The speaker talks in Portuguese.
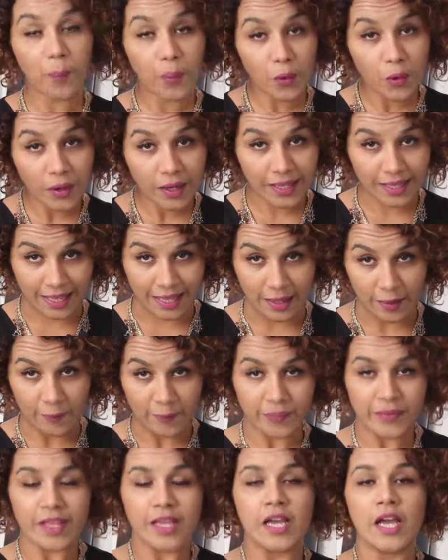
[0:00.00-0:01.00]
Por
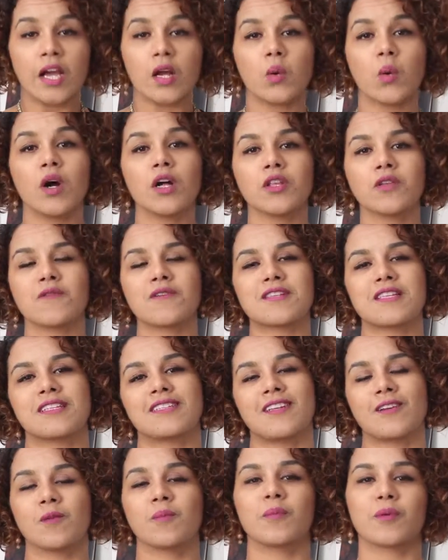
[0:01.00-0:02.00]
quê? Quando você
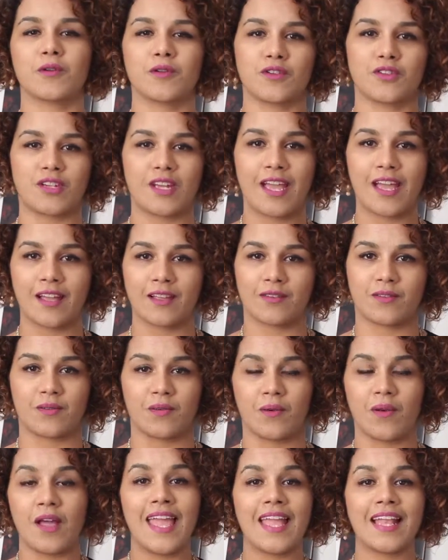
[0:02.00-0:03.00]
tem um
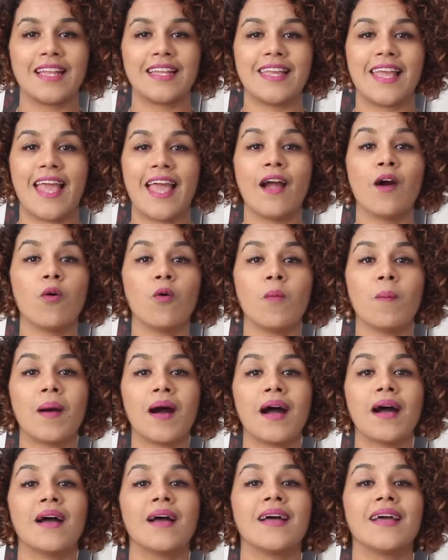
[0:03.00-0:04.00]
projeto, ele é
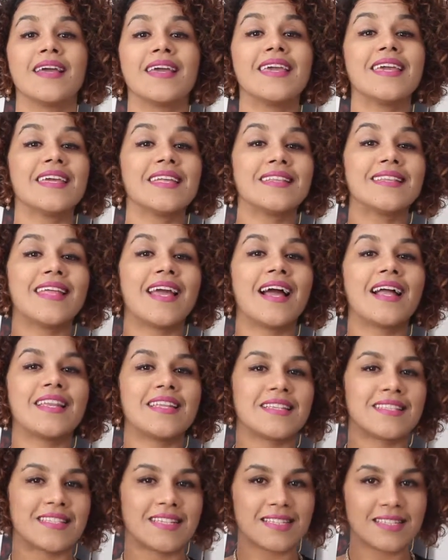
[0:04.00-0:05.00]
uma
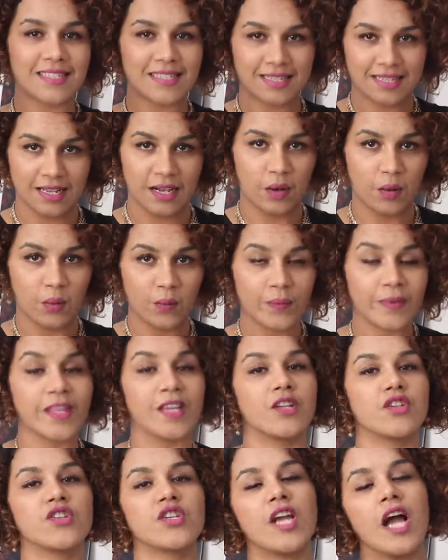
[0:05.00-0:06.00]
idealização
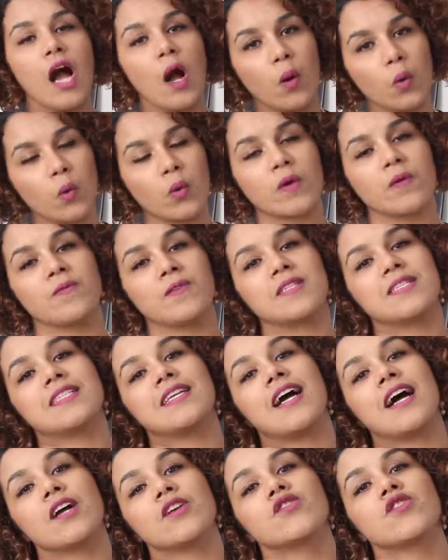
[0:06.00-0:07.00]
de algo que
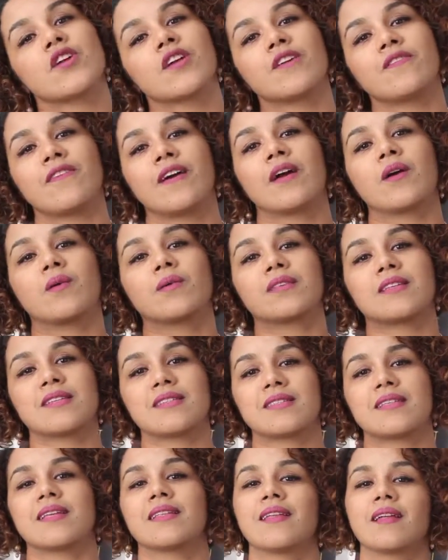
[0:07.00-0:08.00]
você acha que vai
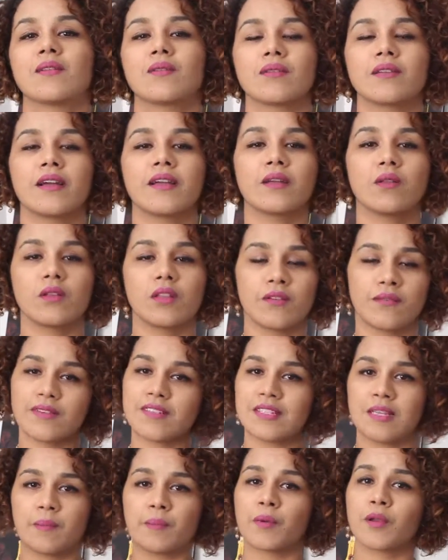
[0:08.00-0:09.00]
acontecer dentro daquilo que
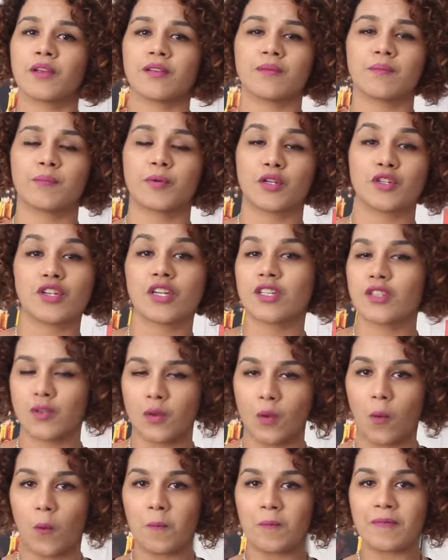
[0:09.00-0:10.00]
você
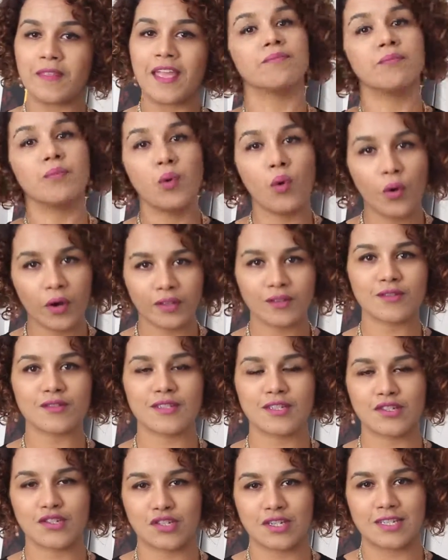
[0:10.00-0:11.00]
projetou. Muito
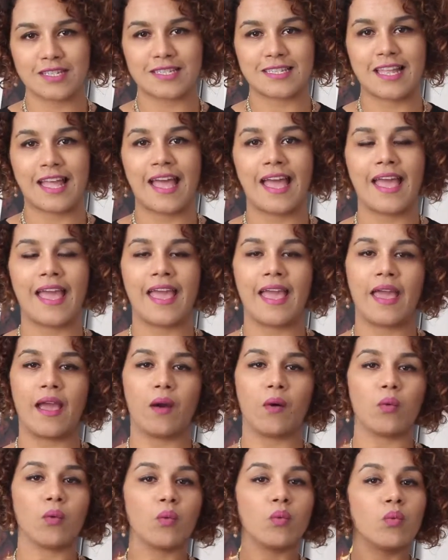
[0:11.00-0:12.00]
se diz, né?
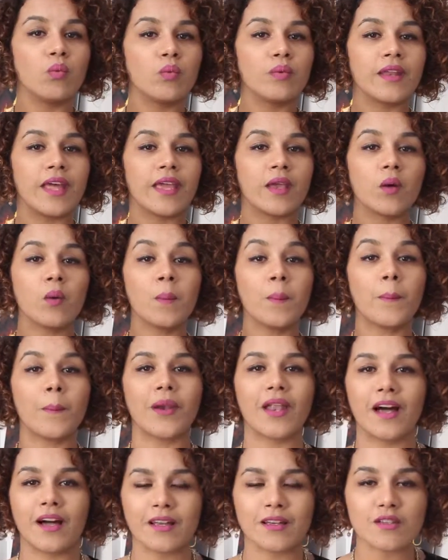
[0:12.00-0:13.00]
É um nenhum
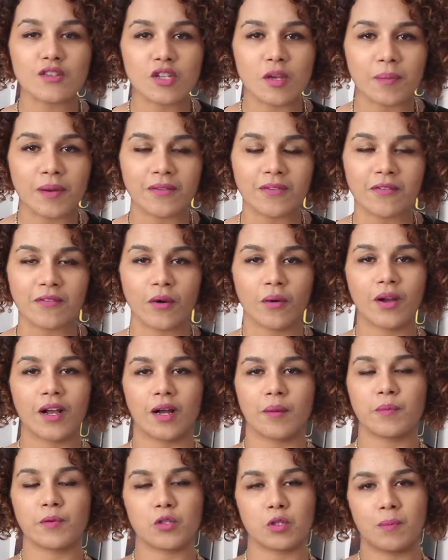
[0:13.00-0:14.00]
plano sobrevive ao
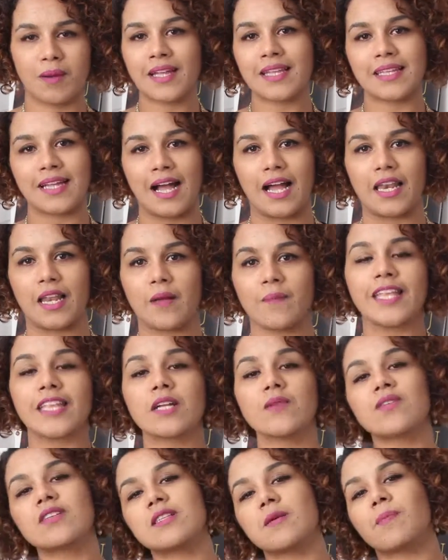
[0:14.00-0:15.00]
campo de batalha.
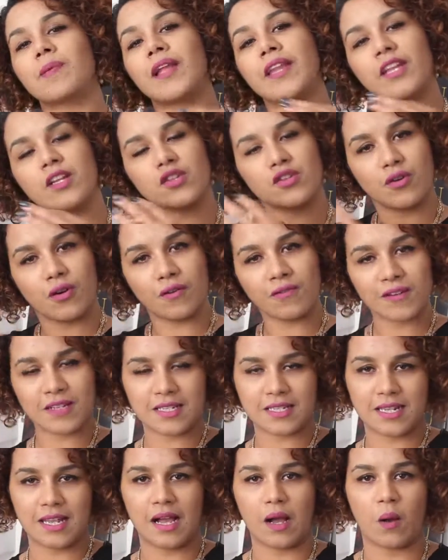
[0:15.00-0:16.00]
Então você planejou
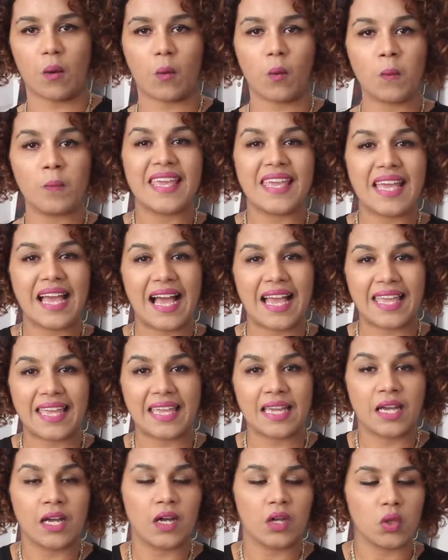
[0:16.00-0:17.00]
fazer algo e
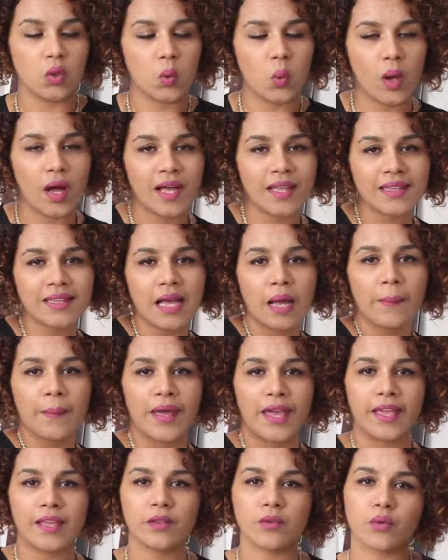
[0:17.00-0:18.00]
aí no
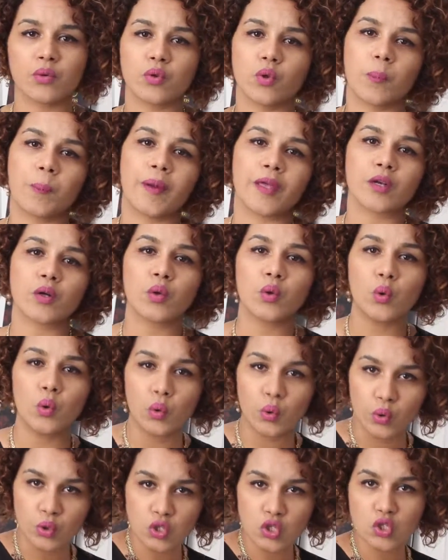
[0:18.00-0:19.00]
andamento do
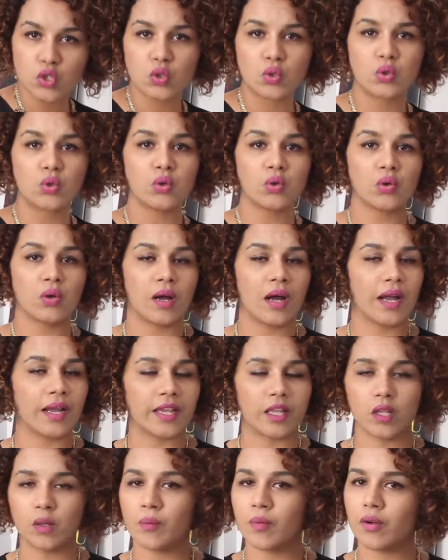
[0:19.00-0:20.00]
percurso
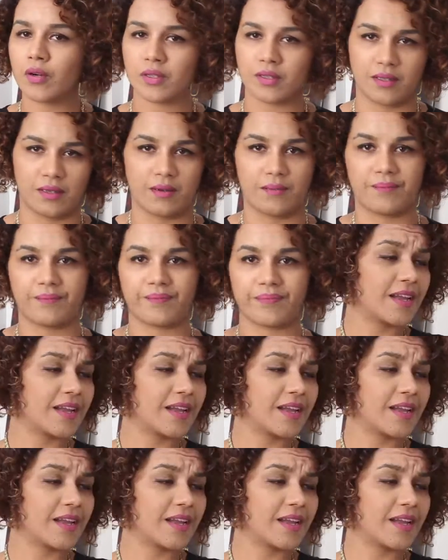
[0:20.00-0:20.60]
aquilo muda.